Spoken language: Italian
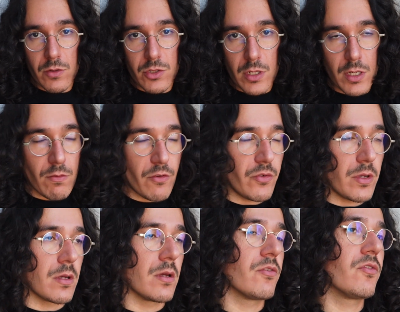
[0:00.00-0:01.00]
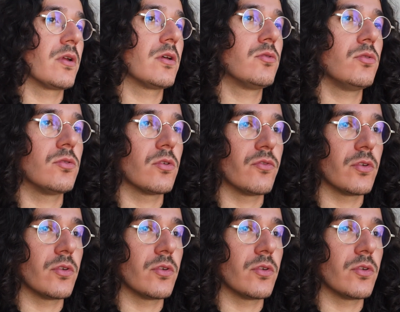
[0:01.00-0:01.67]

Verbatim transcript: non ci arrivo a fare, a fare tutto,